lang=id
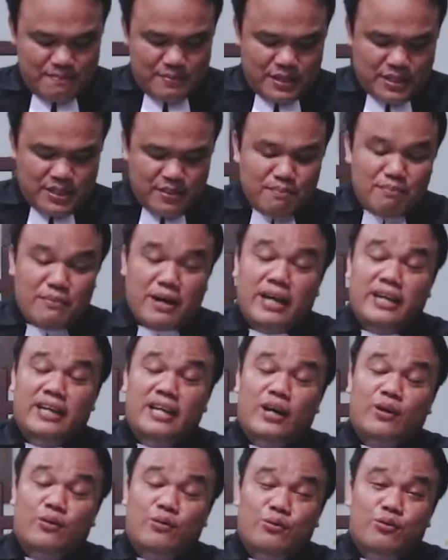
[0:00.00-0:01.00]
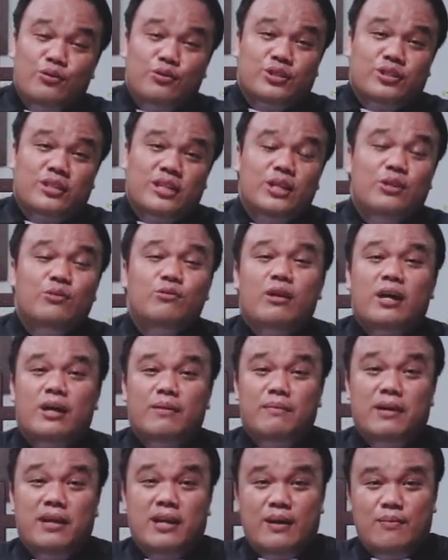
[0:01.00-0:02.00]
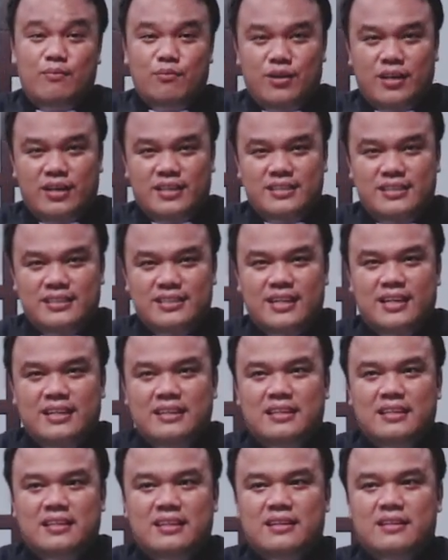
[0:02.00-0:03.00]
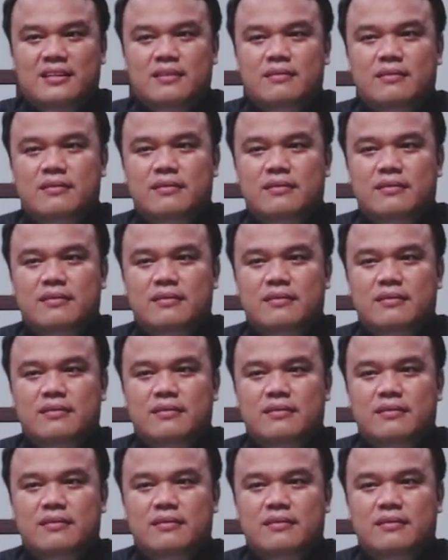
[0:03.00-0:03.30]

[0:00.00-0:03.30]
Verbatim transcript: persembahan yang kudus. Itulah ibadahmu yang sejati.